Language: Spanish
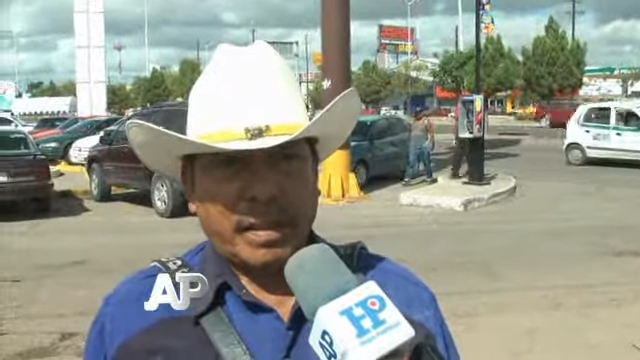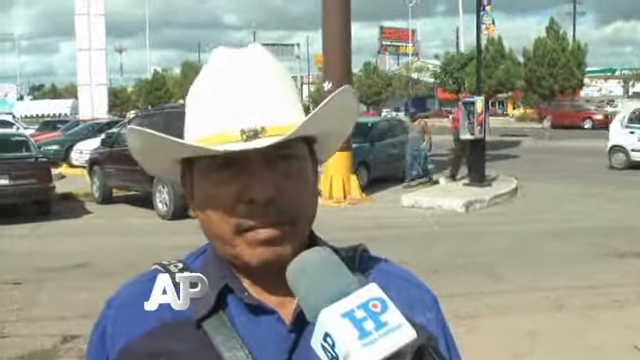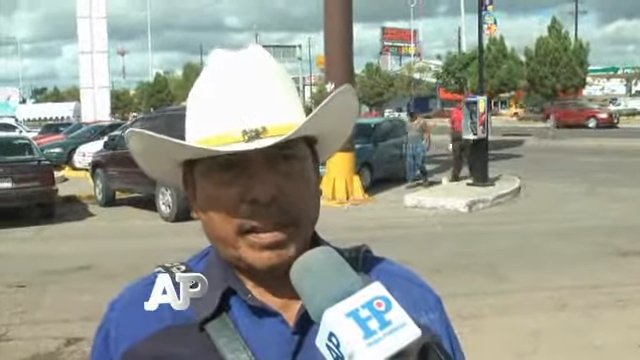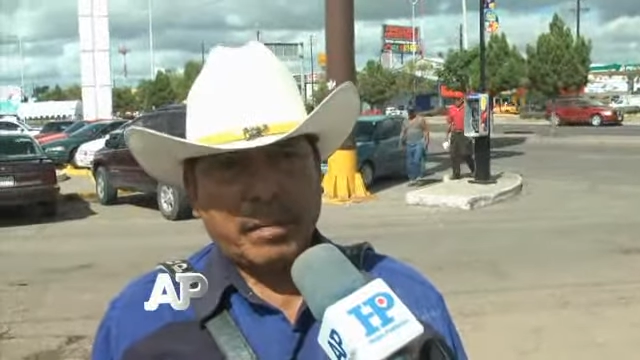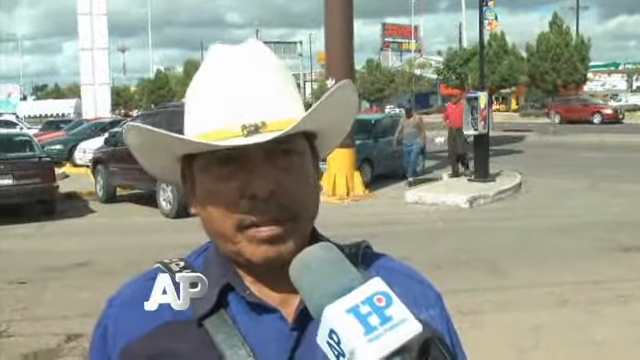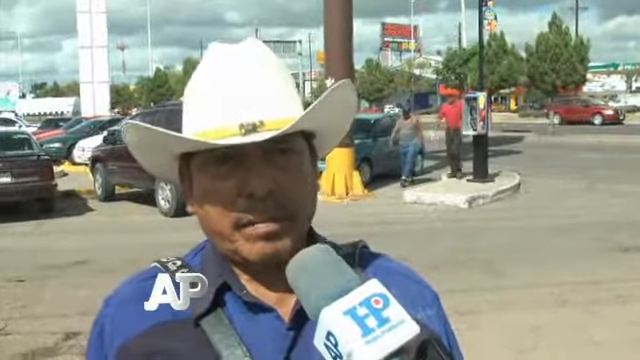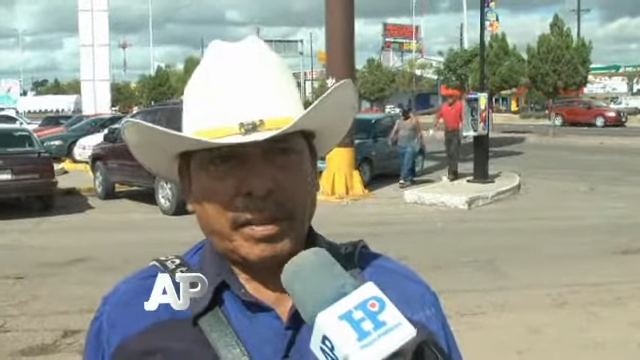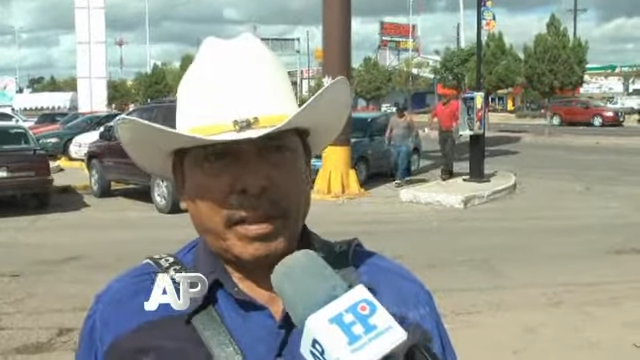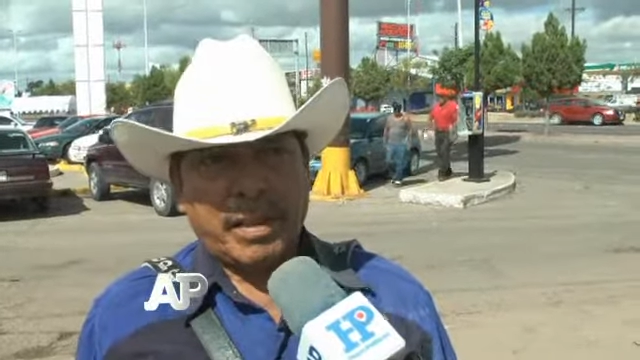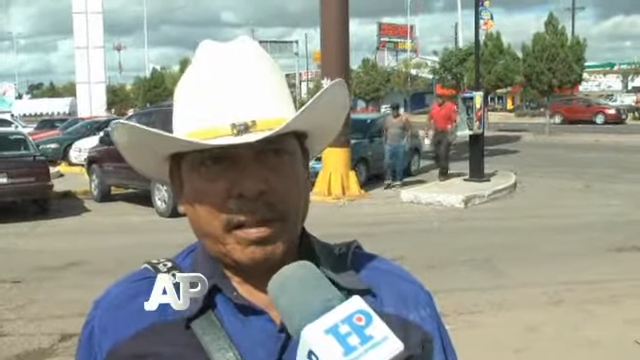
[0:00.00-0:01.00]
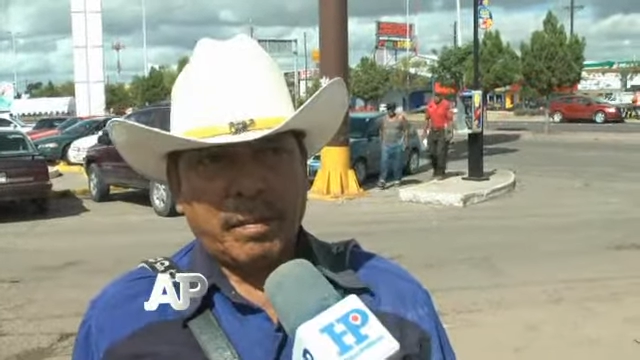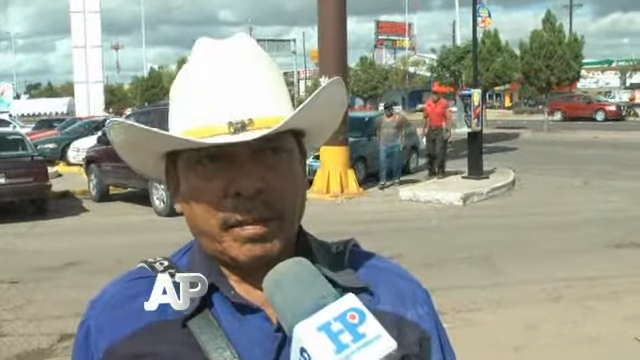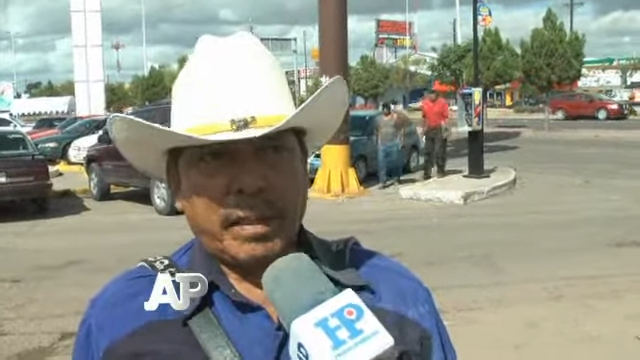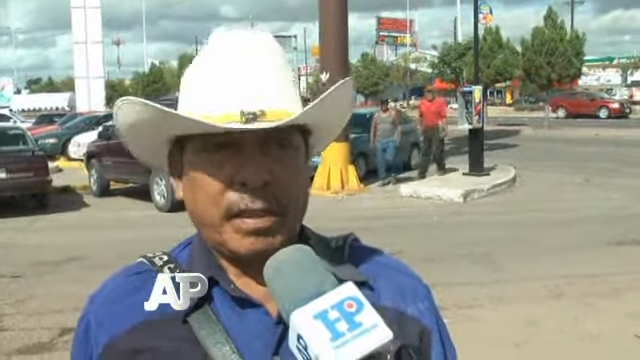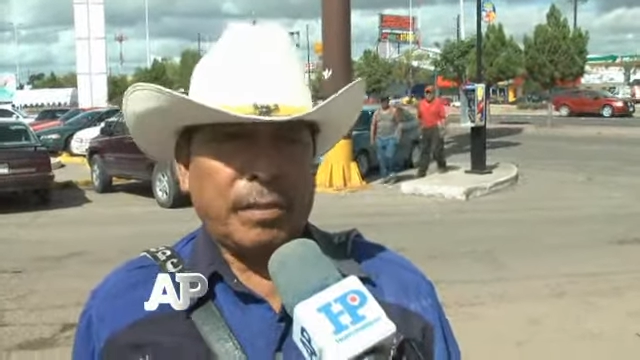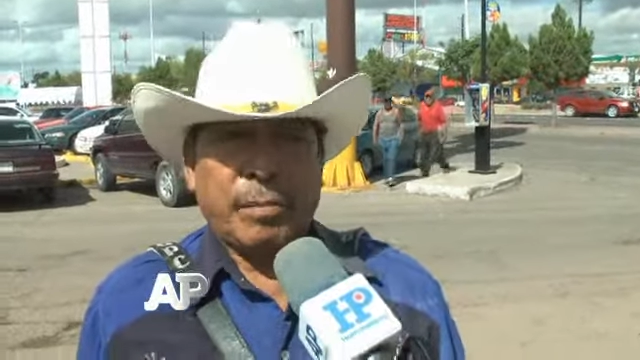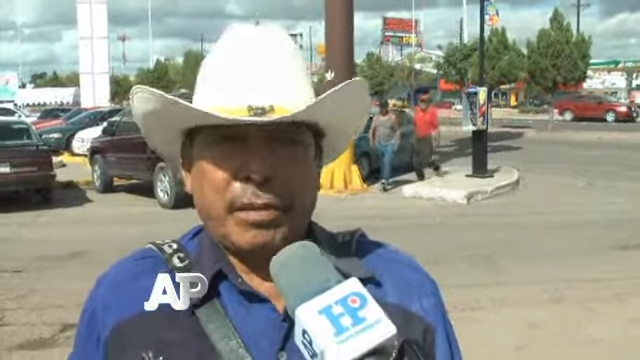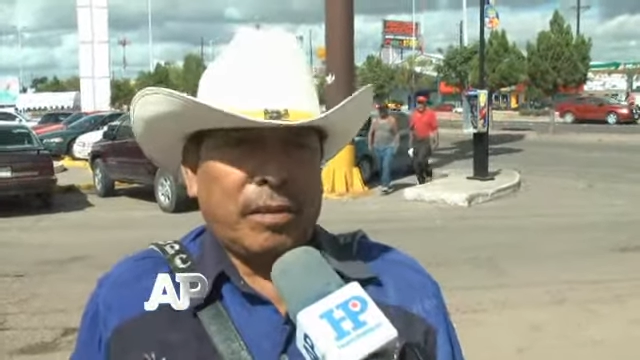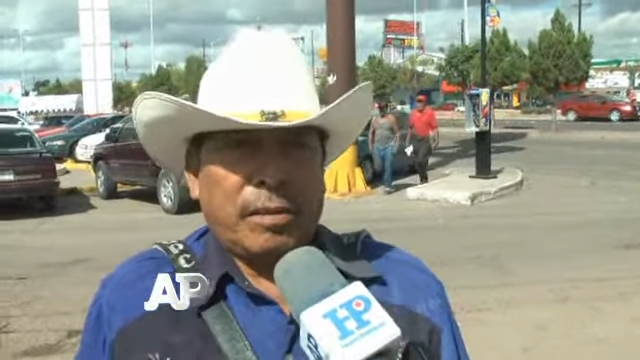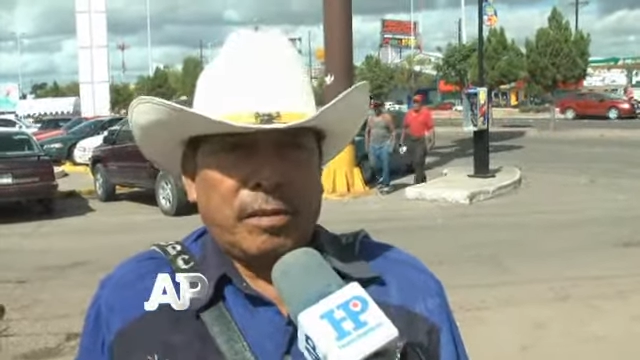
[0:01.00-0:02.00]
y en vez me invitaban a mí y
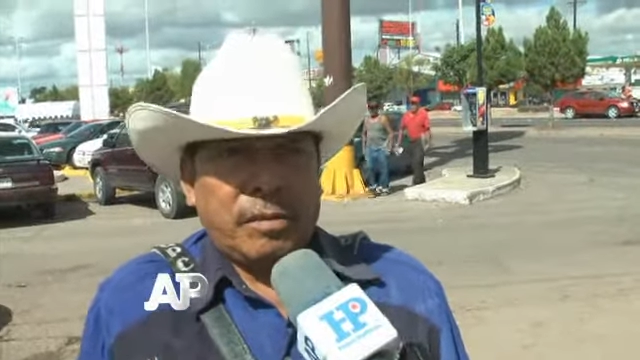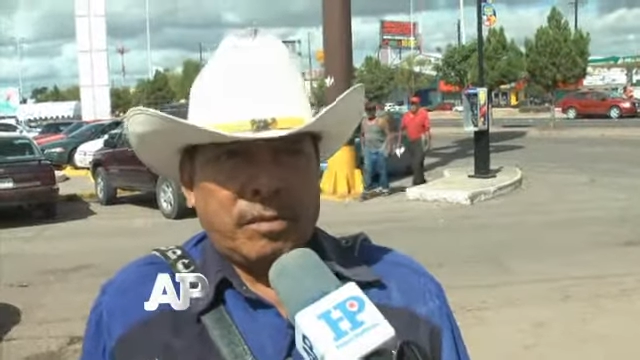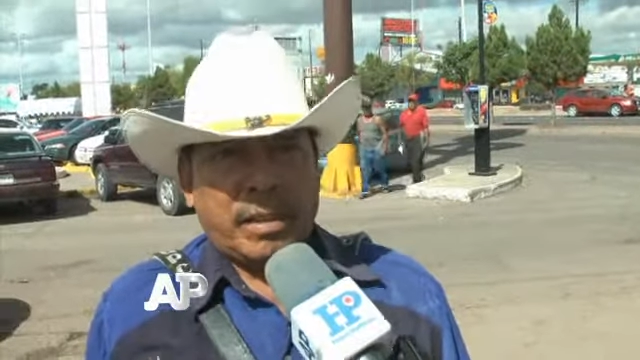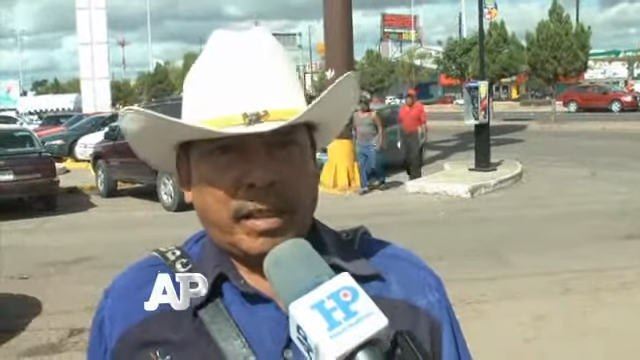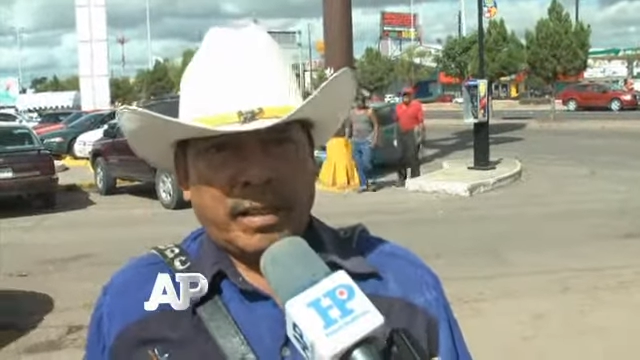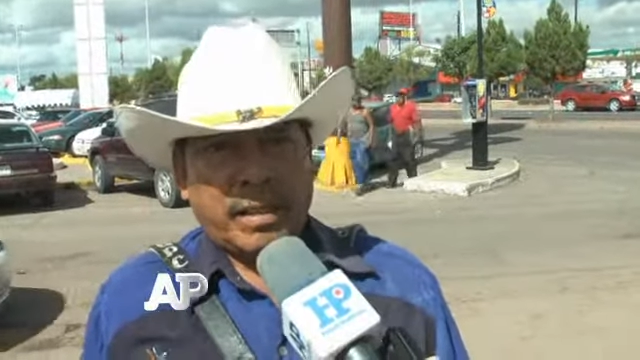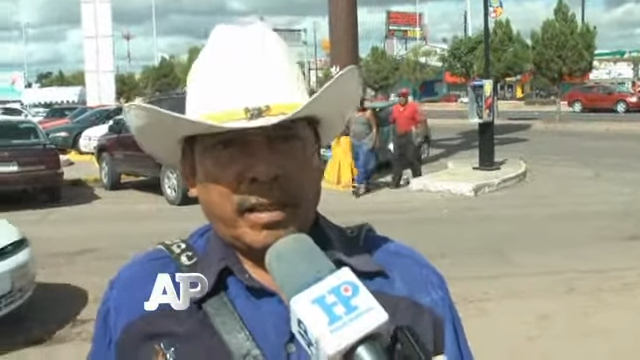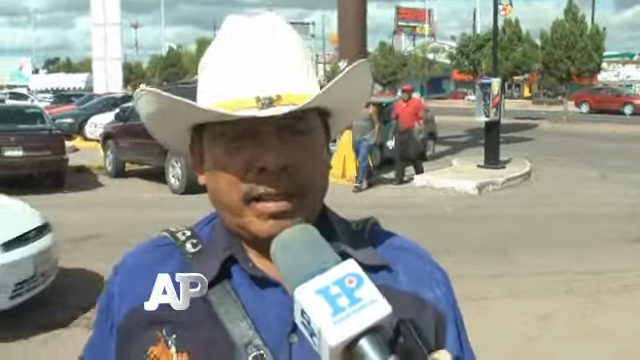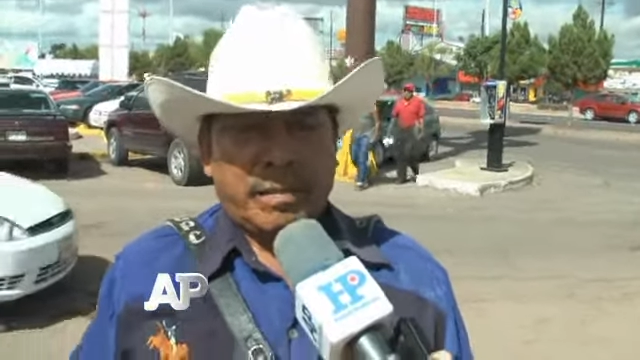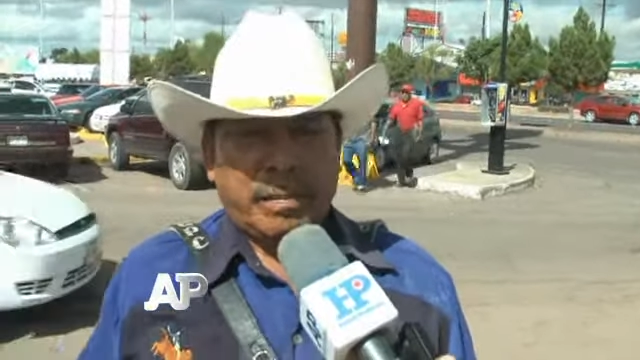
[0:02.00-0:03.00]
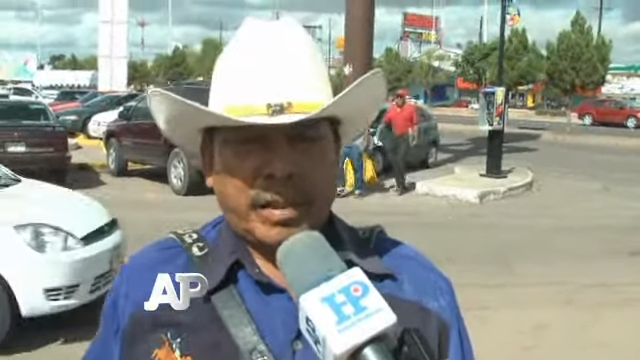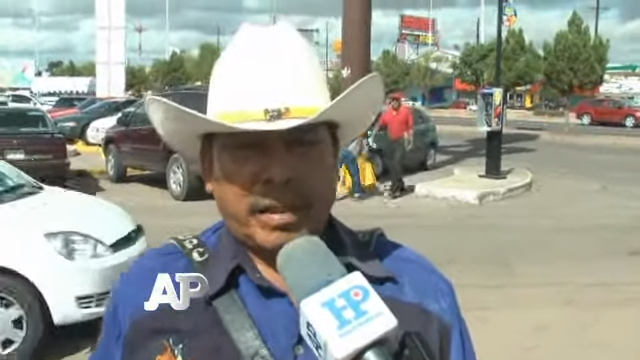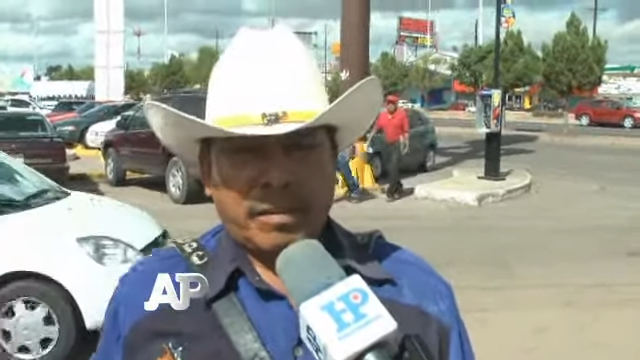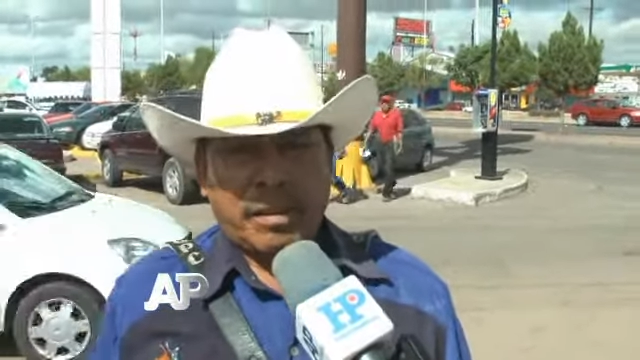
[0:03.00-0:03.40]
pues no, yo nunca quise ir para no